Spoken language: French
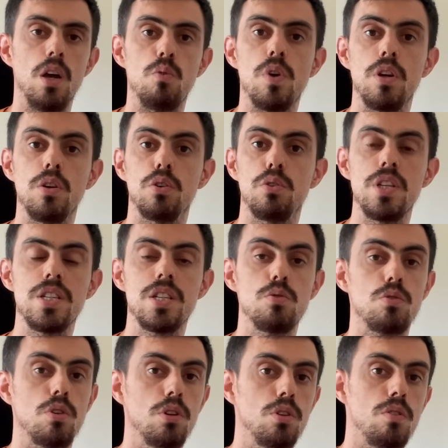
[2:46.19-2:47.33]
ou alors relisez
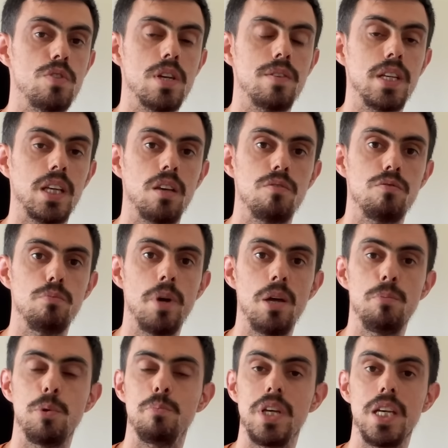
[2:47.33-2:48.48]
du code que vous avez écrit
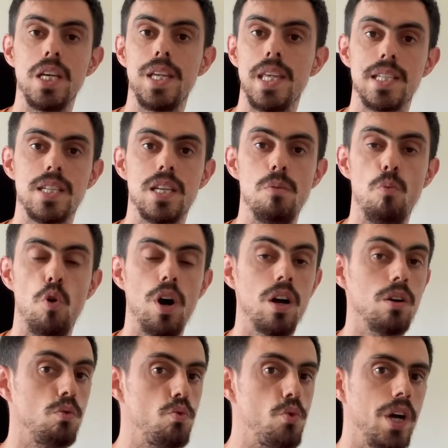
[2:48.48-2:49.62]
vous-même mais il y a 6
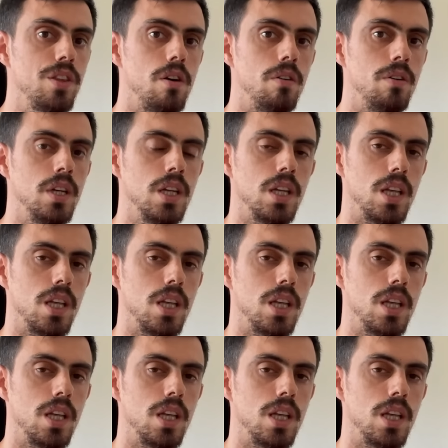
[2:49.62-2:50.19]
mois ou un an.